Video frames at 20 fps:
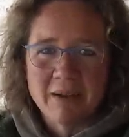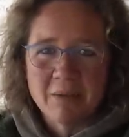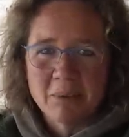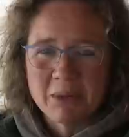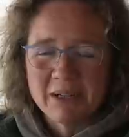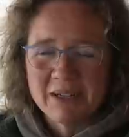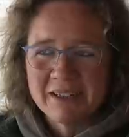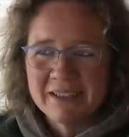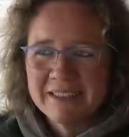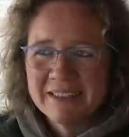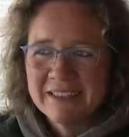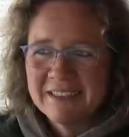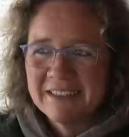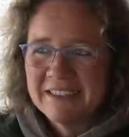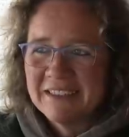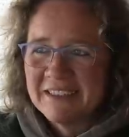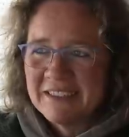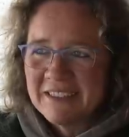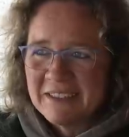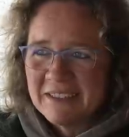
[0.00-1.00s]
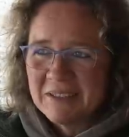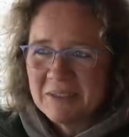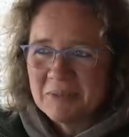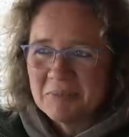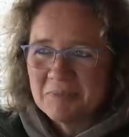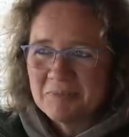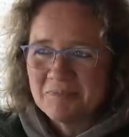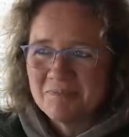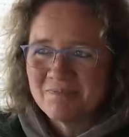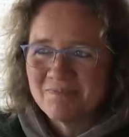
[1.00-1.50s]
Aber
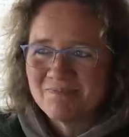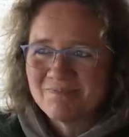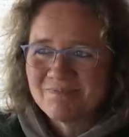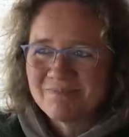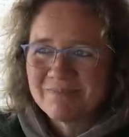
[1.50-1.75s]
ähm,